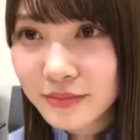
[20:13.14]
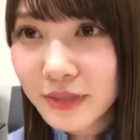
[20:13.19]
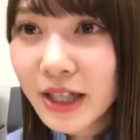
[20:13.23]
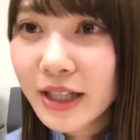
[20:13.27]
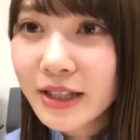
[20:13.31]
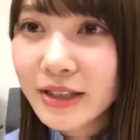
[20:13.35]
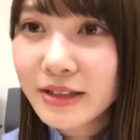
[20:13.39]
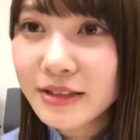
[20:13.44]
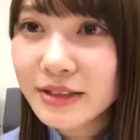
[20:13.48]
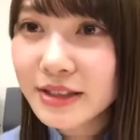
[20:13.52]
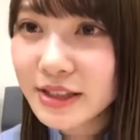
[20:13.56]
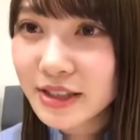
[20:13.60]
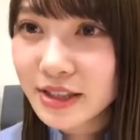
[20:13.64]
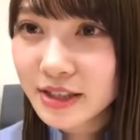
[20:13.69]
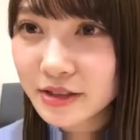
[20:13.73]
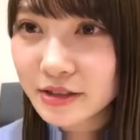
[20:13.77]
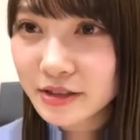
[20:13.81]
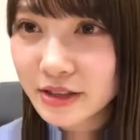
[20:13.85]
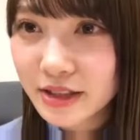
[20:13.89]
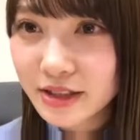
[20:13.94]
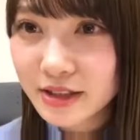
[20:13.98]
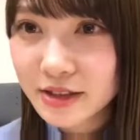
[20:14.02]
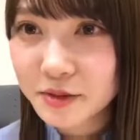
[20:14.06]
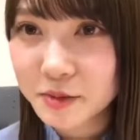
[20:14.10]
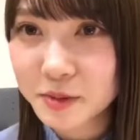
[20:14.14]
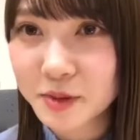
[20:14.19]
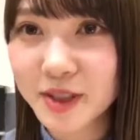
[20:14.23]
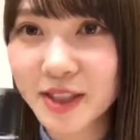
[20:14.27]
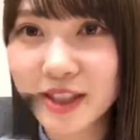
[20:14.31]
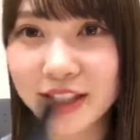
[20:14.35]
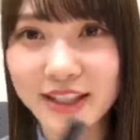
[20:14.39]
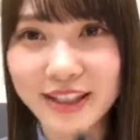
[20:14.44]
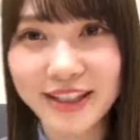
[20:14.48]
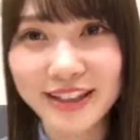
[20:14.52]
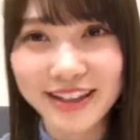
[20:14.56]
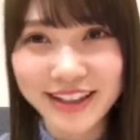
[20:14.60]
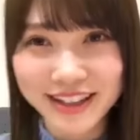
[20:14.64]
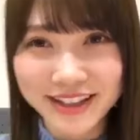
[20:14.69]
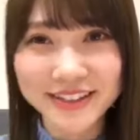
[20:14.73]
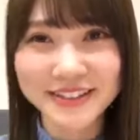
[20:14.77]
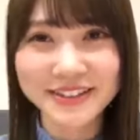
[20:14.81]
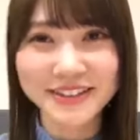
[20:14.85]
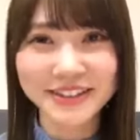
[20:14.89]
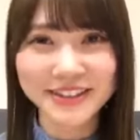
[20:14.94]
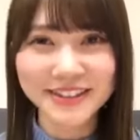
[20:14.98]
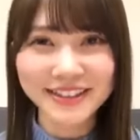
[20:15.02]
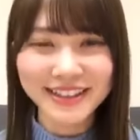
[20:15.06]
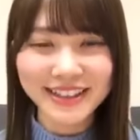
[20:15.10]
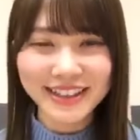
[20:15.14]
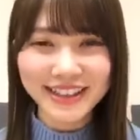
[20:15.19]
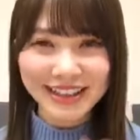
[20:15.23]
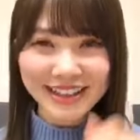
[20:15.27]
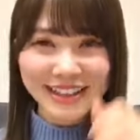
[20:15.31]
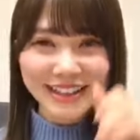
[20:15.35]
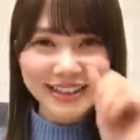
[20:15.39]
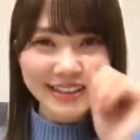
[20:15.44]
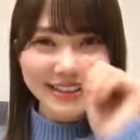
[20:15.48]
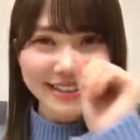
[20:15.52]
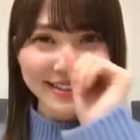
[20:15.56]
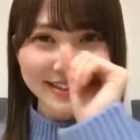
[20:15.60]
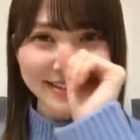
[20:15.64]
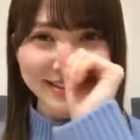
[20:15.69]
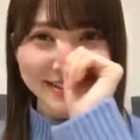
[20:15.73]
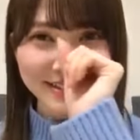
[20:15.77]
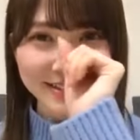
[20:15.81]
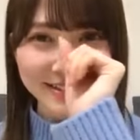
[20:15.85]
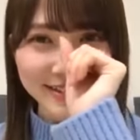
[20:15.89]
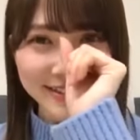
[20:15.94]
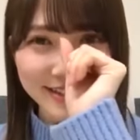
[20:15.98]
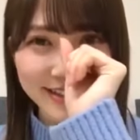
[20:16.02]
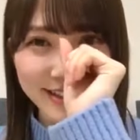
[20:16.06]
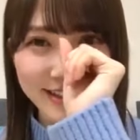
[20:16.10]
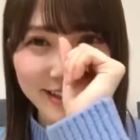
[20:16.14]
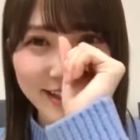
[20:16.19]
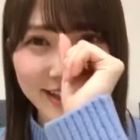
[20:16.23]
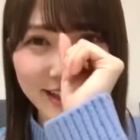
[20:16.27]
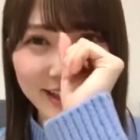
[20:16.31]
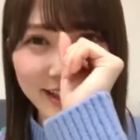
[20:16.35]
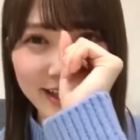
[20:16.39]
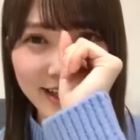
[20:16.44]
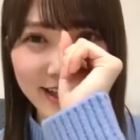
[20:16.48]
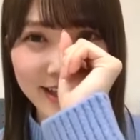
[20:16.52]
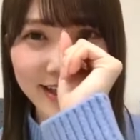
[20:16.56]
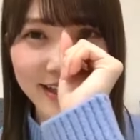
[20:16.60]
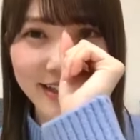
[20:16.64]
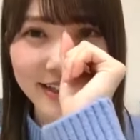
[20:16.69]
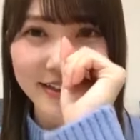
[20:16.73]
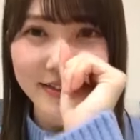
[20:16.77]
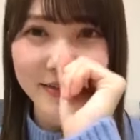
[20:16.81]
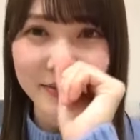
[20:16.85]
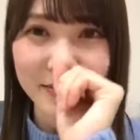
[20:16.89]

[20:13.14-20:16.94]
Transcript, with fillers: 毎日昼休みに聞いてんのすごいね。